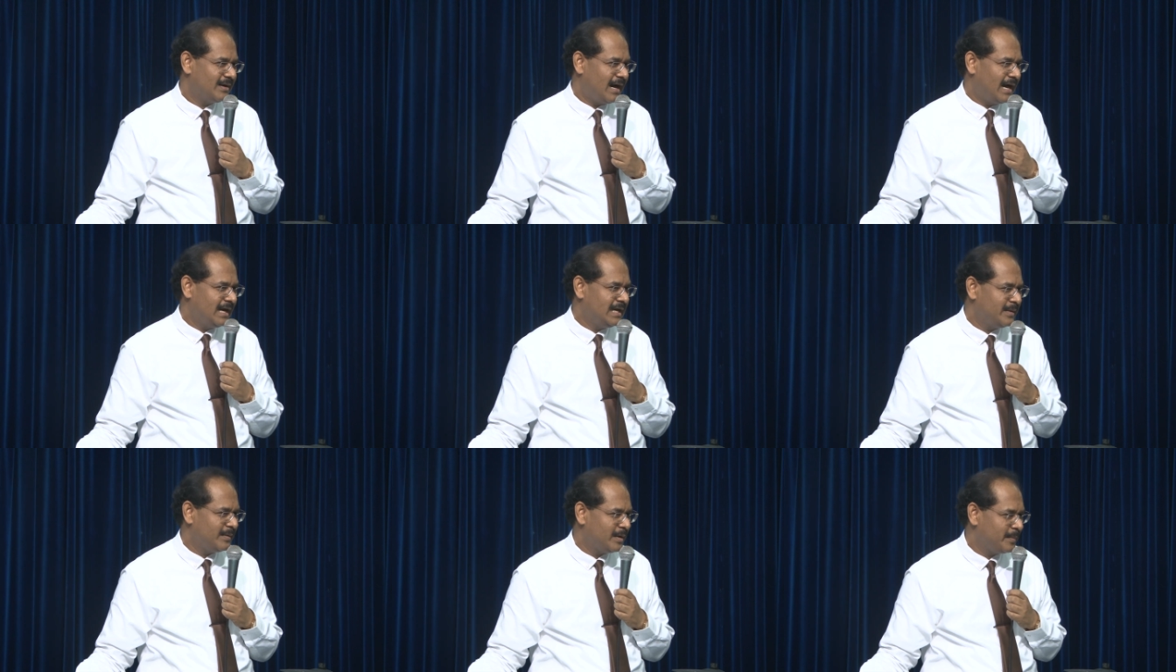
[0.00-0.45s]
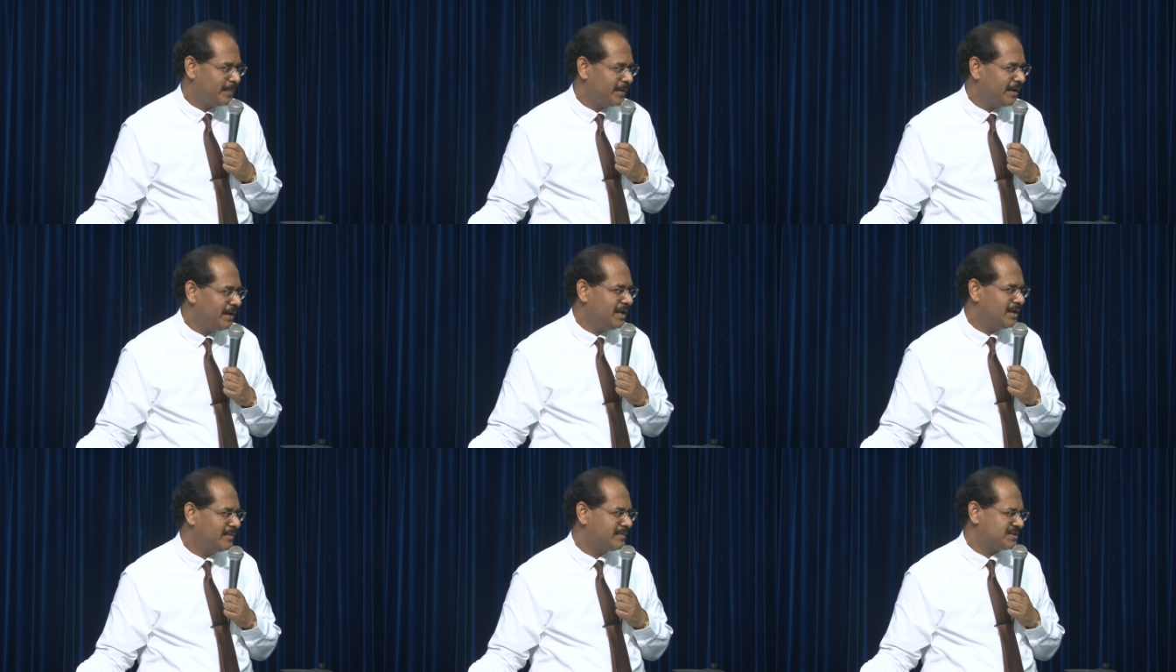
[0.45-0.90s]
ஆண்டவர்
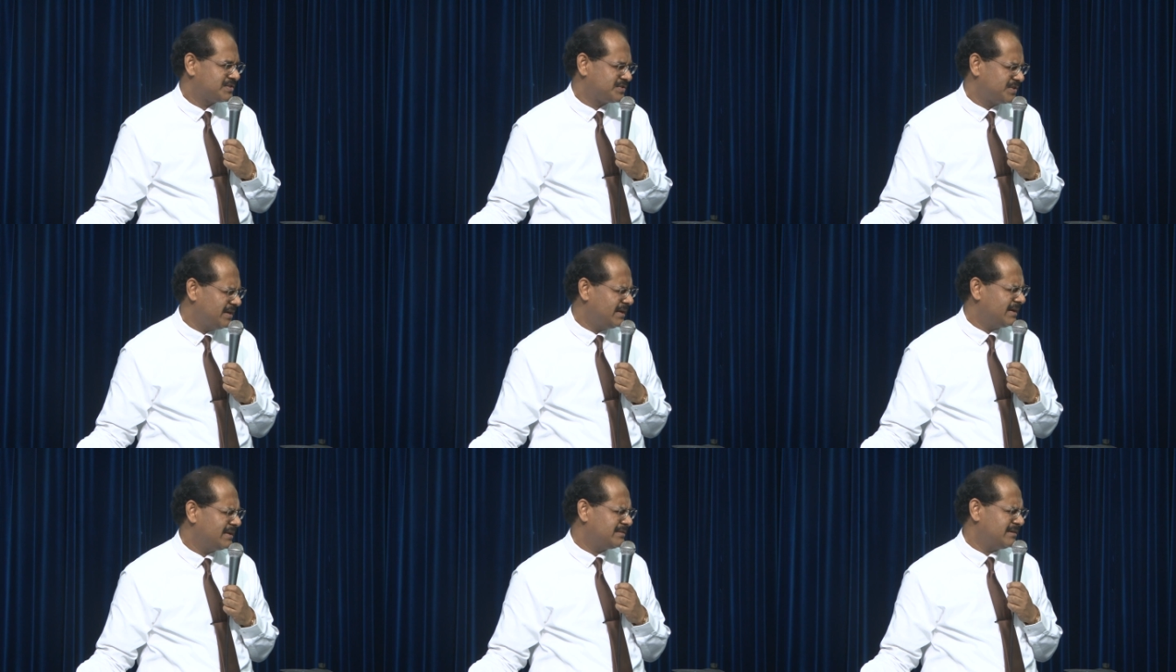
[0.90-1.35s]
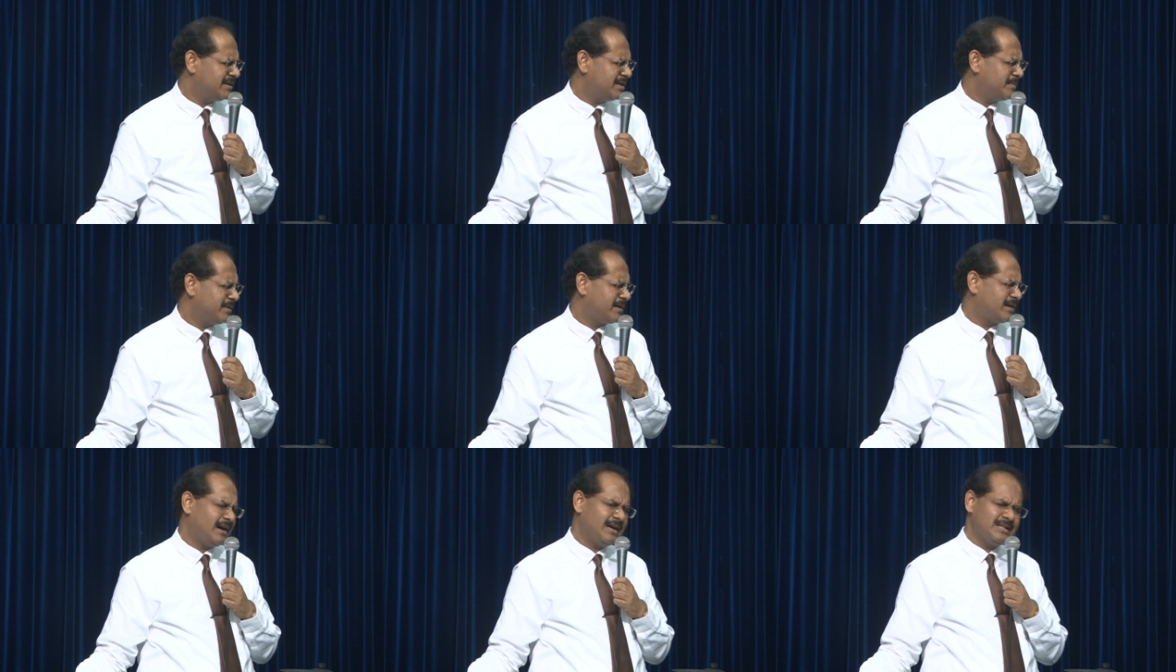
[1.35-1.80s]
பெரியவர் சில இடத்துல
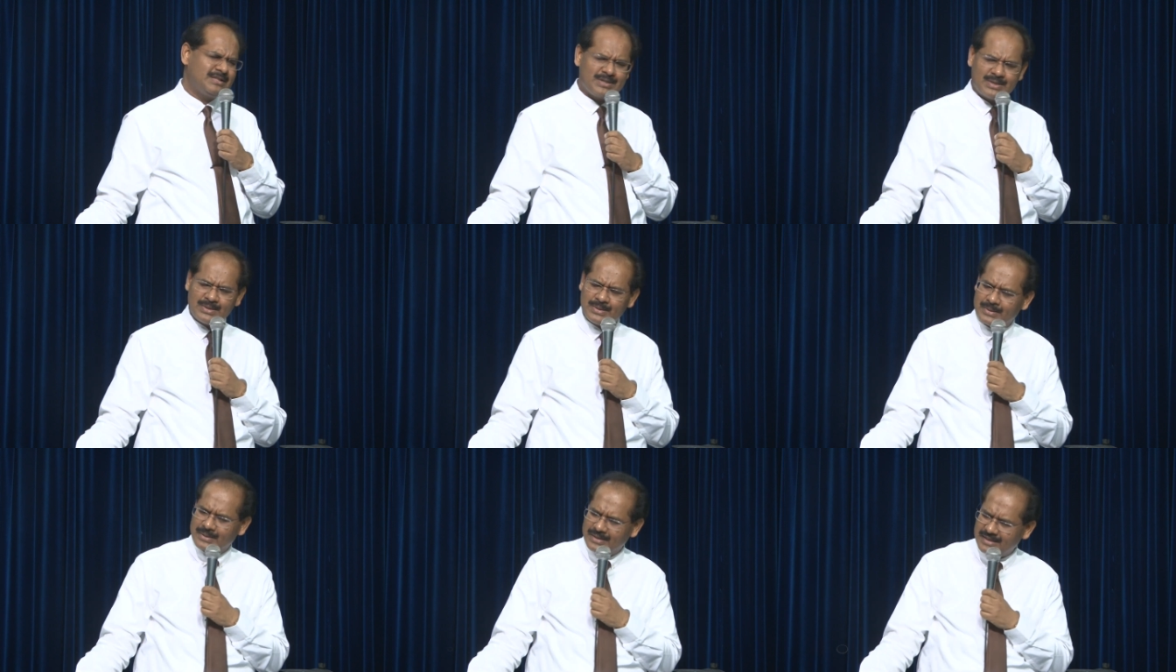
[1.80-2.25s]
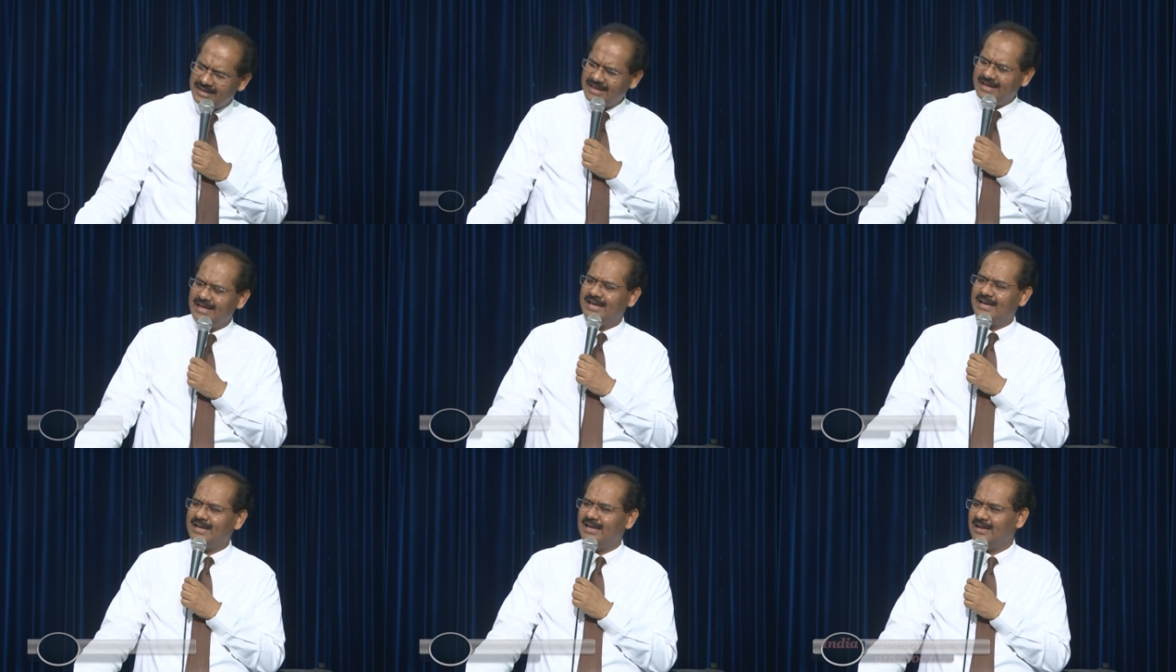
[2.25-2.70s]
நம்ம காத்திருக்கிறோம்
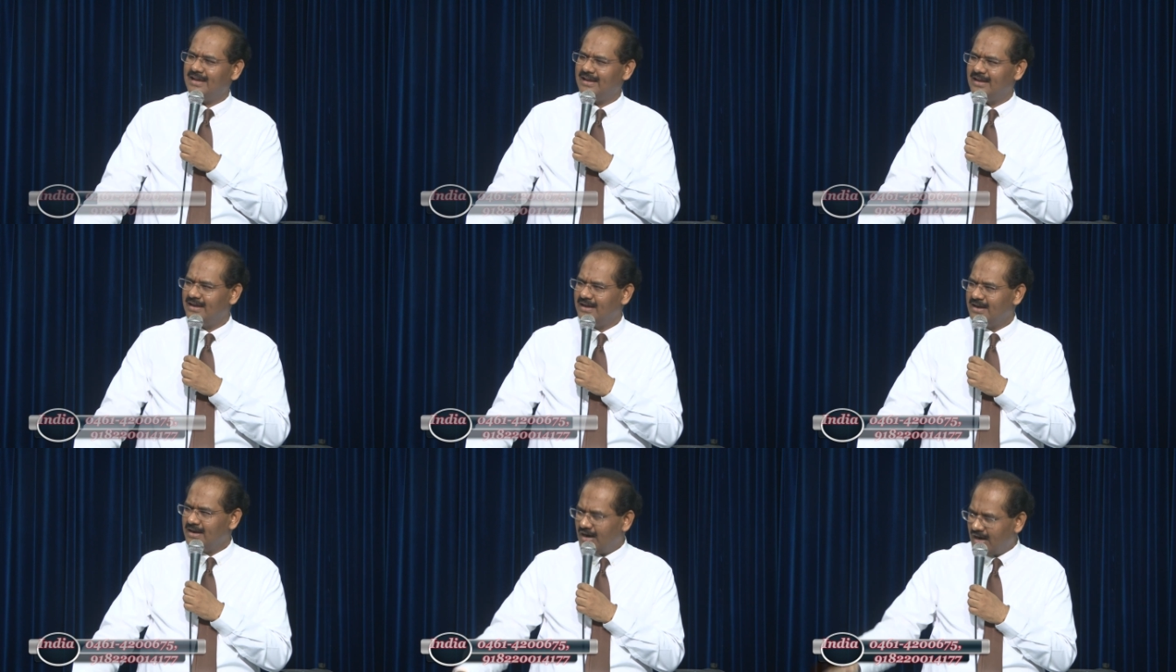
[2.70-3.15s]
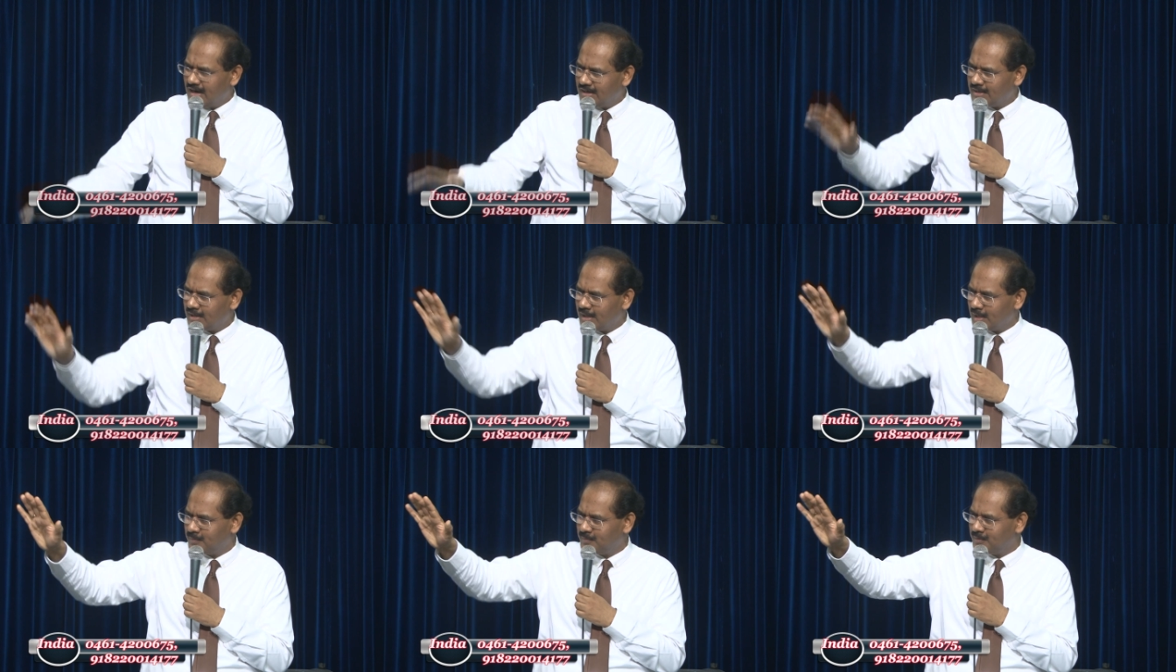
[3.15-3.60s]
ஏன்
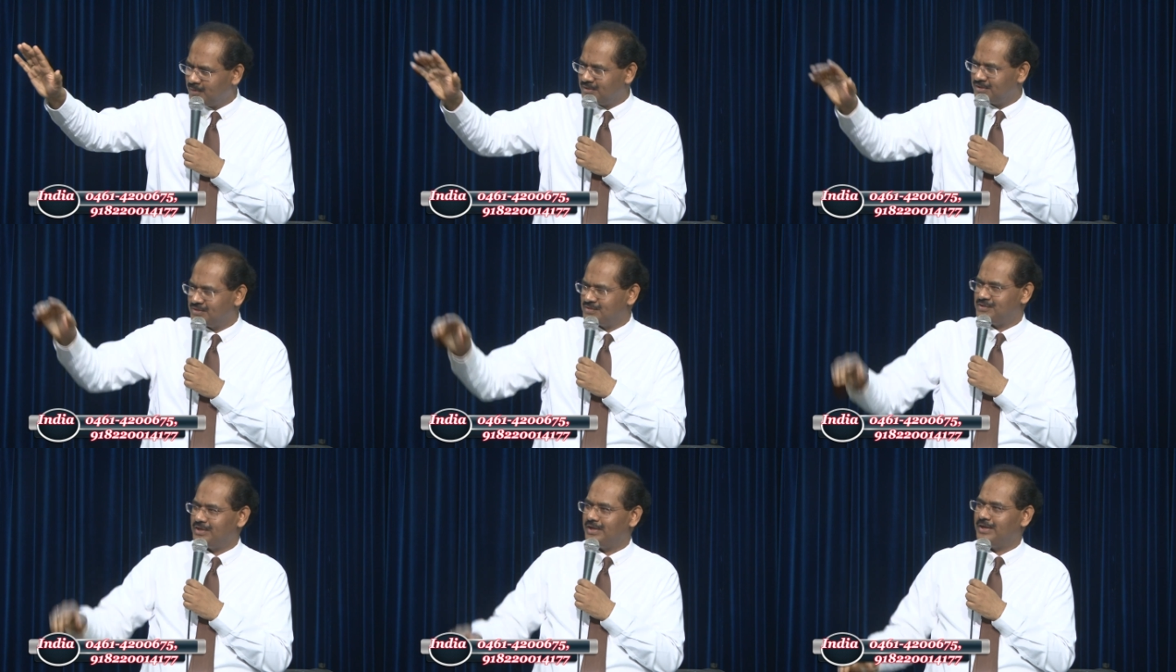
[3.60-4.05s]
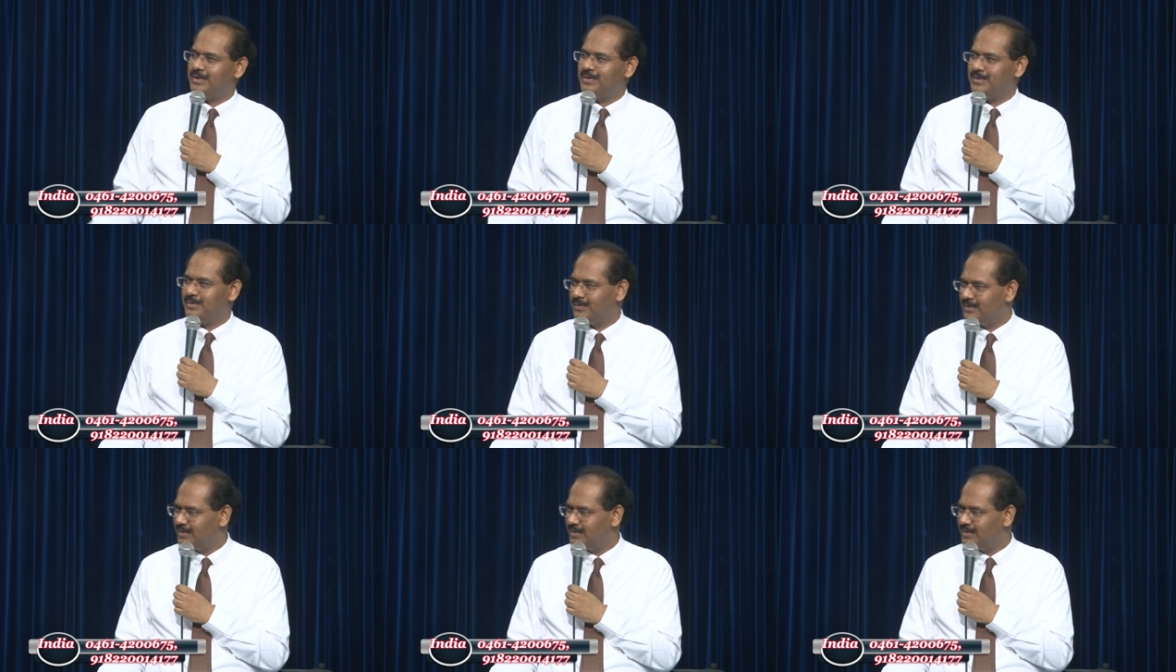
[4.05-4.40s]
ஆண்டு அற்புதத்தை செய்யணும்